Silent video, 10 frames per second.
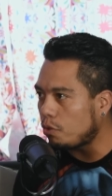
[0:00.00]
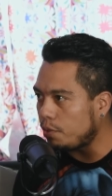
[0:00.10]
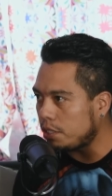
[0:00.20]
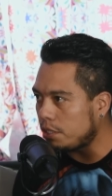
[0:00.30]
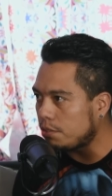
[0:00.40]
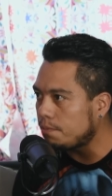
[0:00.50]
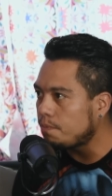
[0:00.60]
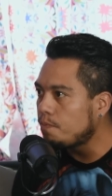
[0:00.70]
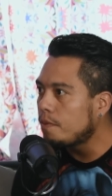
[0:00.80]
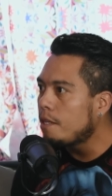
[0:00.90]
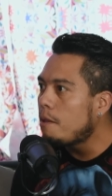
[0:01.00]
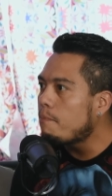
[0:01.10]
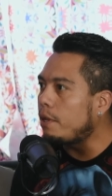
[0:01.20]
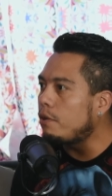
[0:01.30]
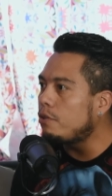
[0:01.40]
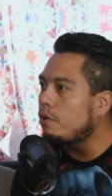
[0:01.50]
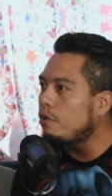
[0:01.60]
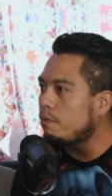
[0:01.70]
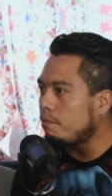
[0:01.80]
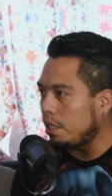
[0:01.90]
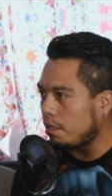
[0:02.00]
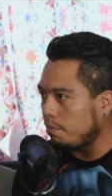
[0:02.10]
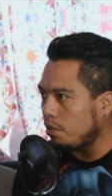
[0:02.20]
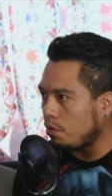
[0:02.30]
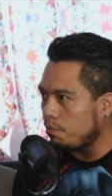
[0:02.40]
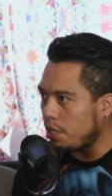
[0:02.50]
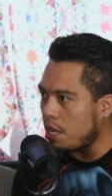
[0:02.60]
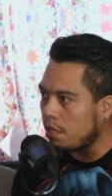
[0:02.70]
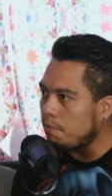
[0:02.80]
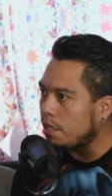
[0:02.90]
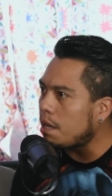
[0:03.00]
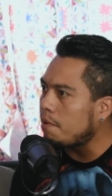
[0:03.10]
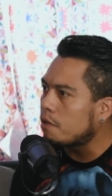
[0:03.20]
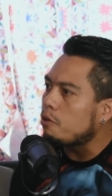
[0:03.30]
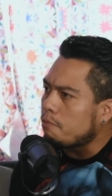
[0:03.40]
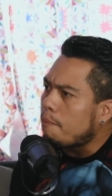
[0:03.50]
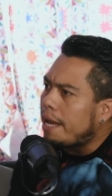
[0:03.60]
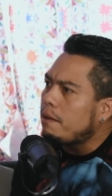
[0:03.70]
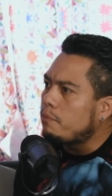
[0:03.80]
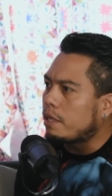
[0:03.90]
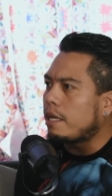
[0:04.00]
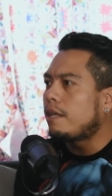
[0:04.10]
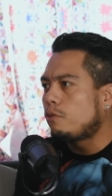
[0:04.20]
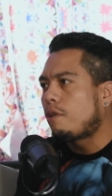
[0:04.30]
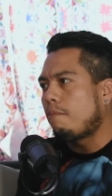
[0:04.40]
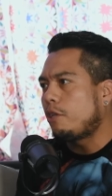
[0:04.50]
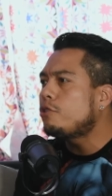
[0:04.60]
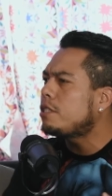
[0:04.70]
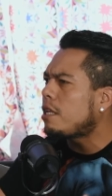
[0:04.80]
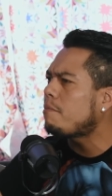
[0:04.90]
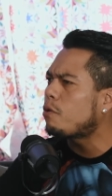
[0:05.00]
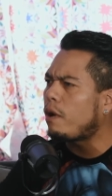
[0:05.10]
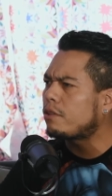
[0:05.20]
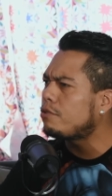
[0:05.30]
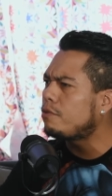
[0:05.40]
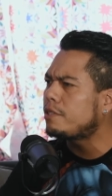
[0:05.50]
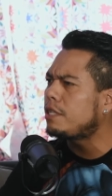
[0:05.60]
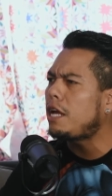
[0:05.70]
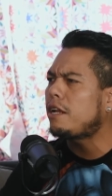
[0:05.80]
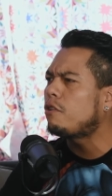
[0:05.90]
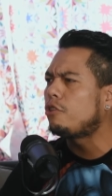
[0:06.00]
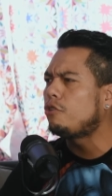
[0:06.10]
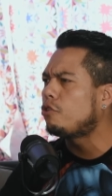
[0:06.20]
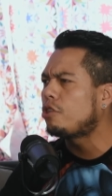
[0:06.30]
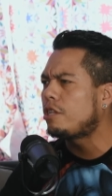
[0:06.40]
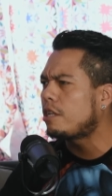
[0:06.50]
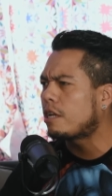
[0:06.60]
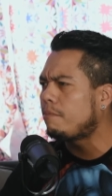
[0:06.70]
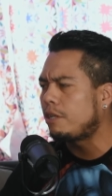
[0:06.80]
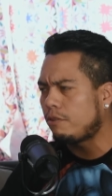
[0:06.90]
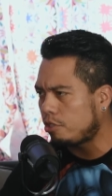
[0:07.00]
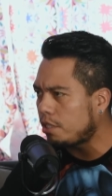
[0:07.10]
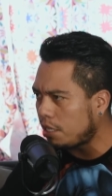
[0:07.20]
noviecito, pero yo eh, me dormí en mi cama con mi mamá porque era su cama. Yo sí tenía mi cuarto, yo no me decía, ah, era jodido, no tenía recama. No, sí